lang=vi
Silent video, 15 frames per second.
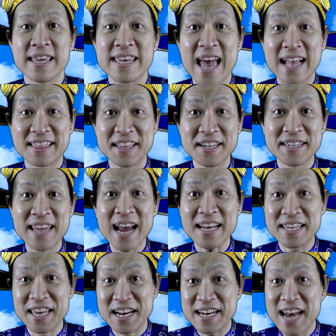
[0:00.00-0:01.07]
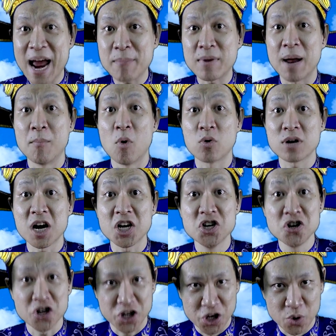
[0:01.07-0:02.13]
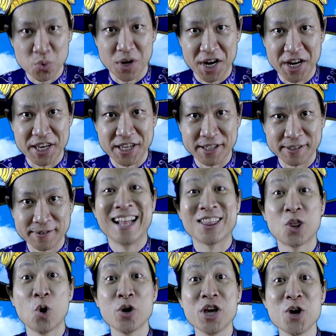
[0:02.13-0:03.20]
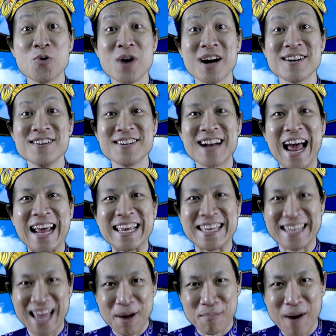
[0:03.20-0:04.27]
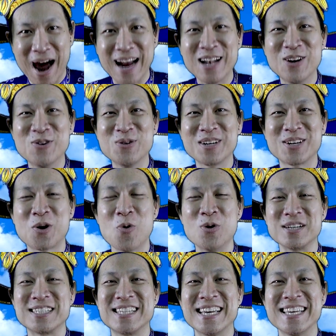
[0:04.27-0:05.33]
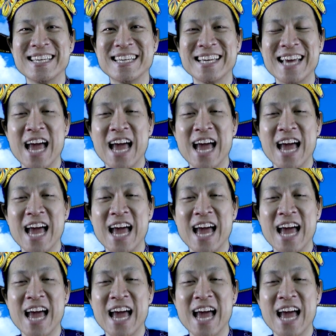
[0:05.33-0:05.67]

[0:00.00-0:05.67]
Và tin chắc Việt Nam là một đất nước diệu kỳ Tôi yêu đất nước này và mãi luôn cuồng si